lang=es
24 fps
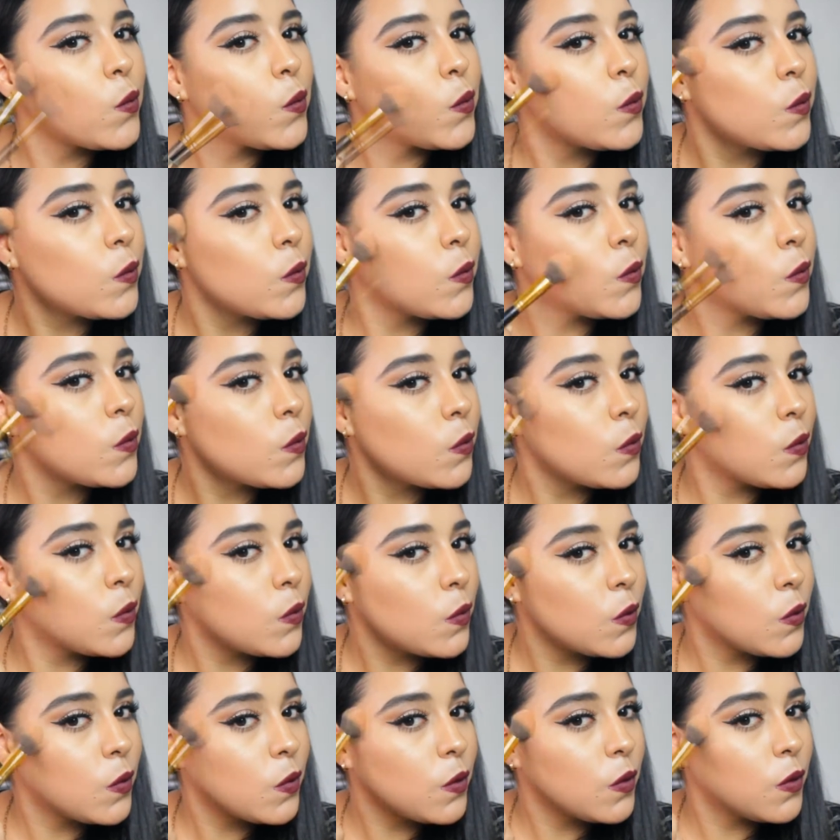
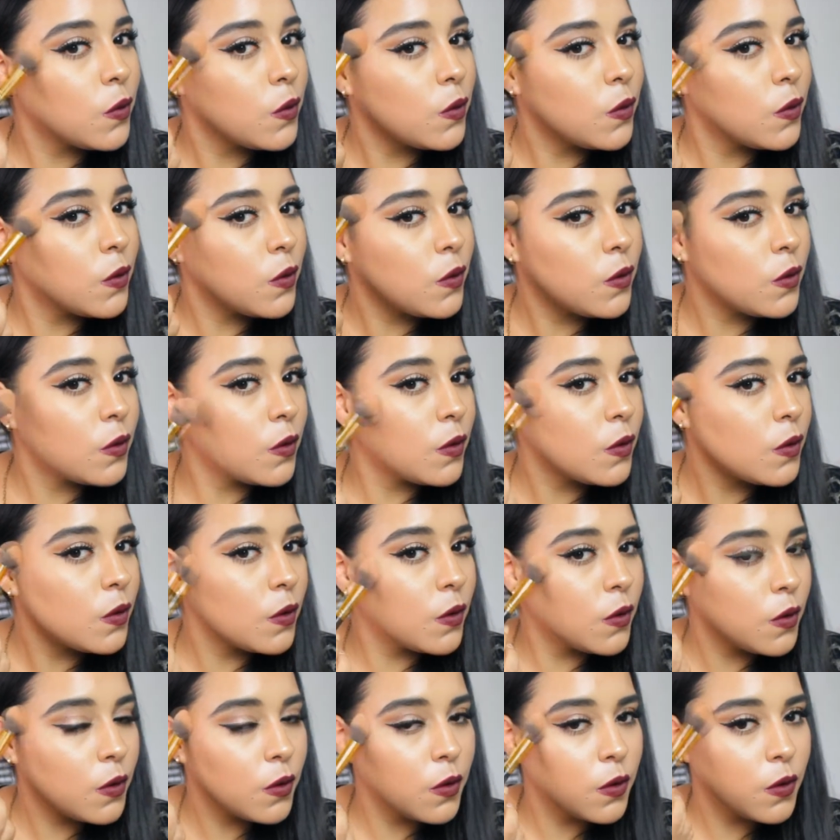Mm,
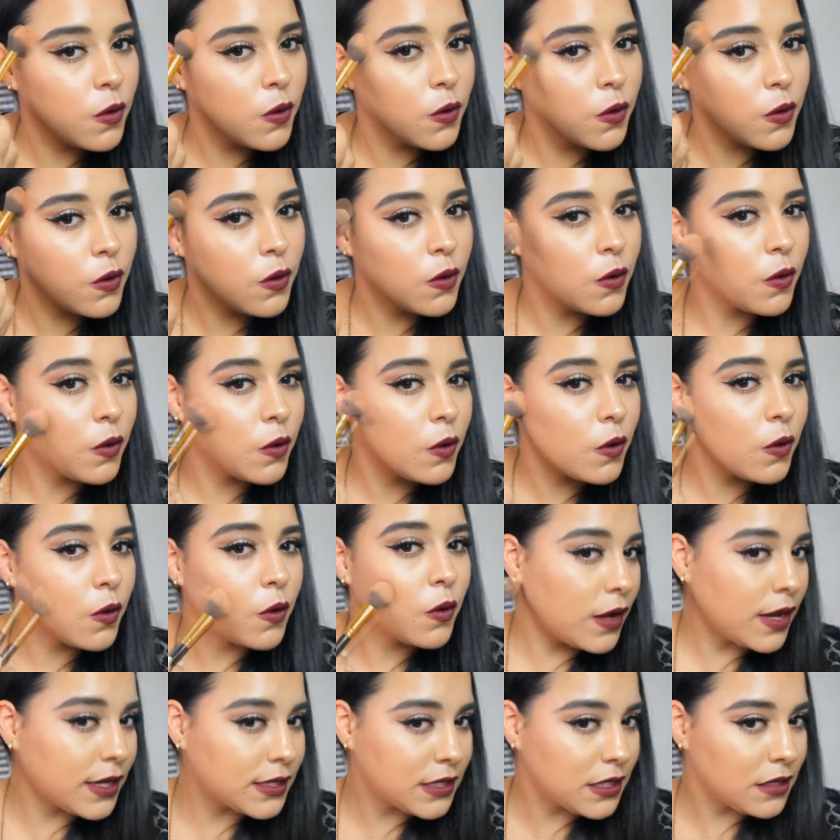
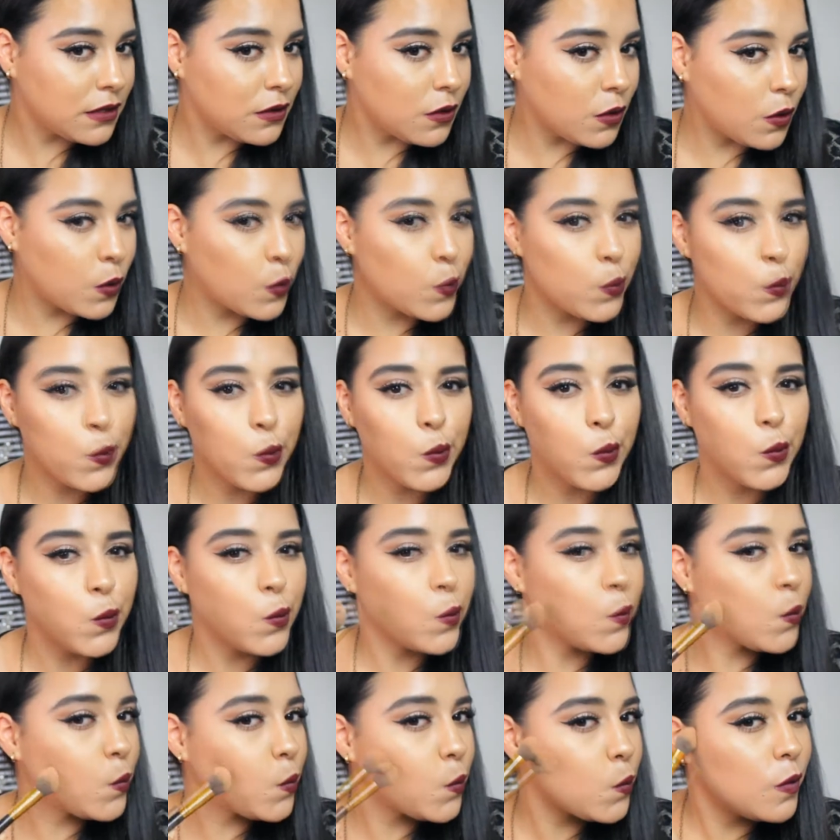casi no.
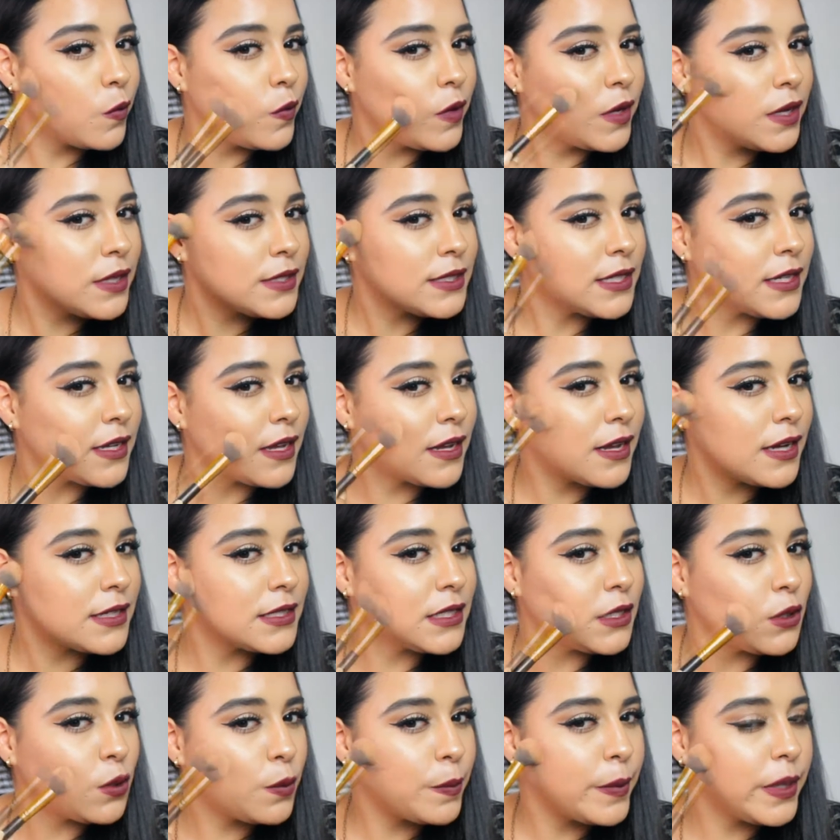Fíjense que
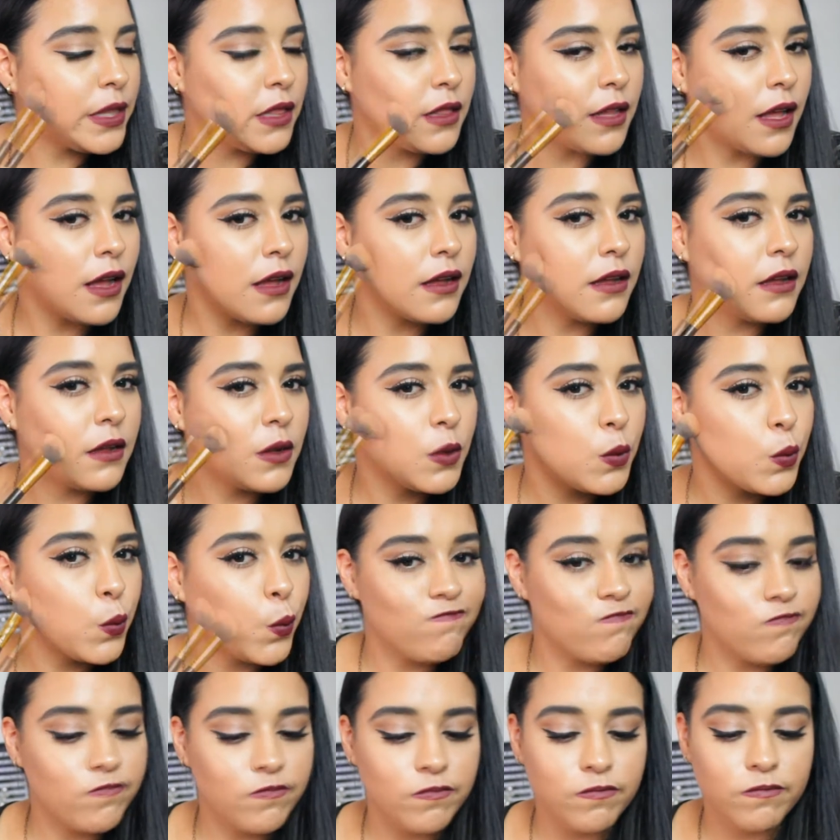casi no pinta
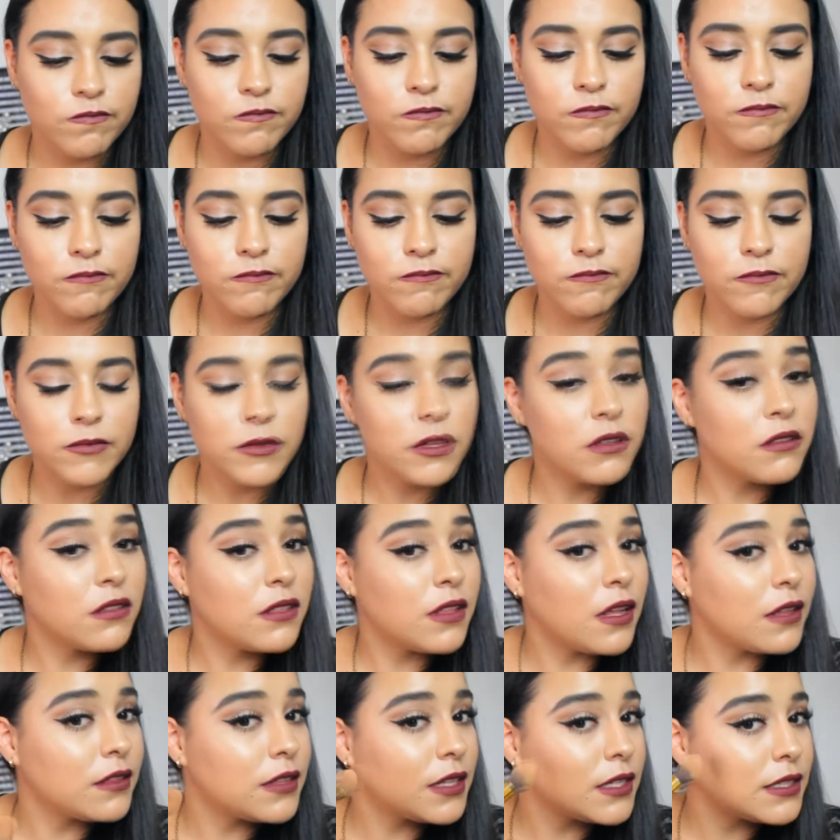
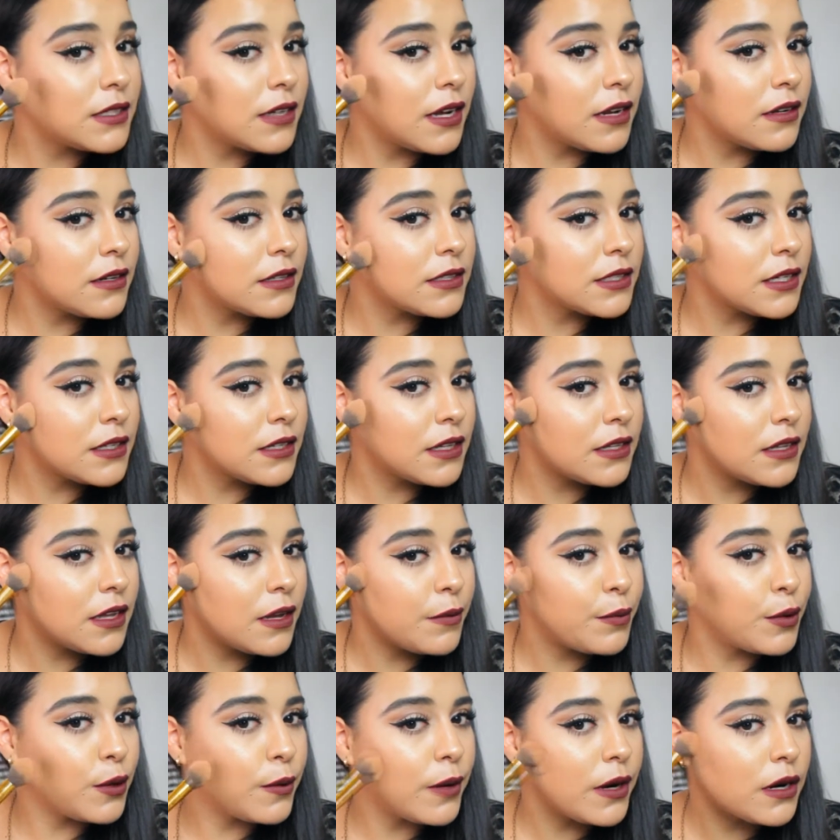tantas ganas que
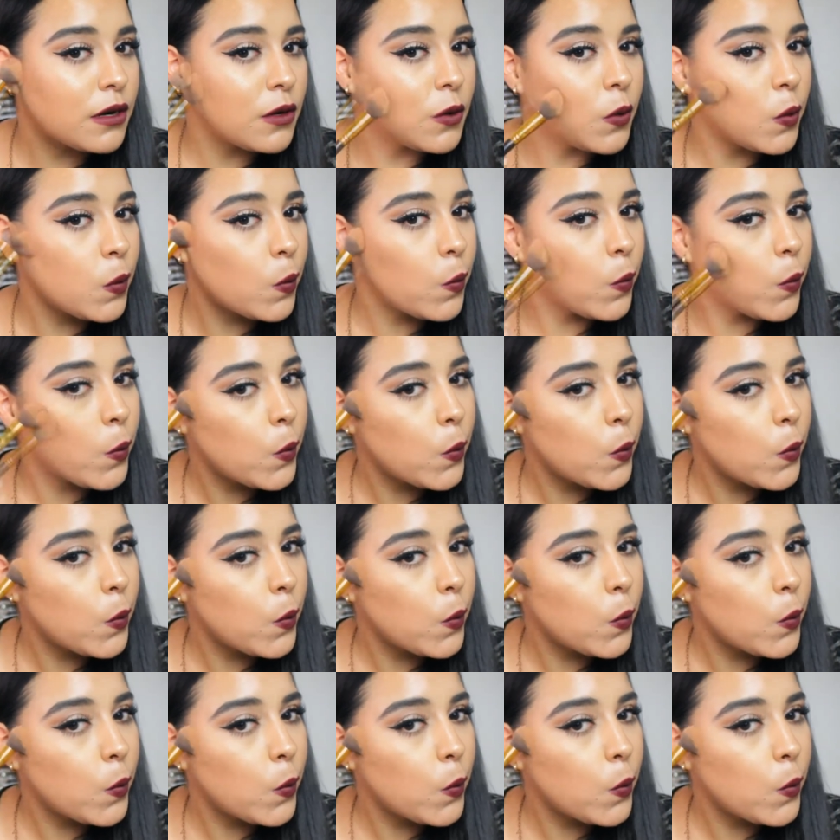tenía de probarlo.